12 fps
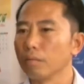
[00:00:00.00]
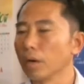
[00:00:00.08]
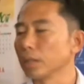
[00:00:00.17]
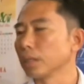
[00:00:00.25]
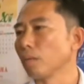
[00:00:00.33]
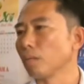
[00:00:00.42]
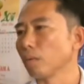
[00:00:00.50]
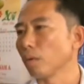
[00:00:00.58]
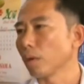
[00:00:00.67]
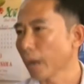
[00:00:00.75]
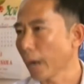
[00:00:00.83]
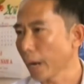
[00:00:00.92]
vợ chồng
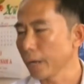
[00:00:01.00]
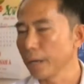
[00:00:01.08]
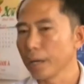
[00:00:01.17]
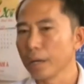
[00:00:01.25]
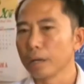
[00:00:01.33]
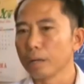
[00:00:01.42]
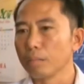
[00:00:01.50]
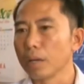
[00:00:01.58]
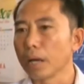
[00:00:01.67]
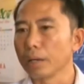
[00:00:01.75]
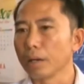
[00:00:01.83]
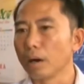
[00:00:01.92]
con cái
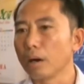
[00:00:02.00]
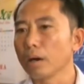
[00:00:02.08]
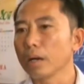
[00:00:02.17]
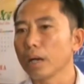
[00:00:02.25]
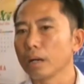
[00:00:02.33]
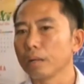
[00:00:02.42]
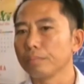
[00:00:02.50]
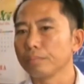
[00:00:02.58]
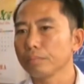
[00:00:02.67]
bên cạnh đó là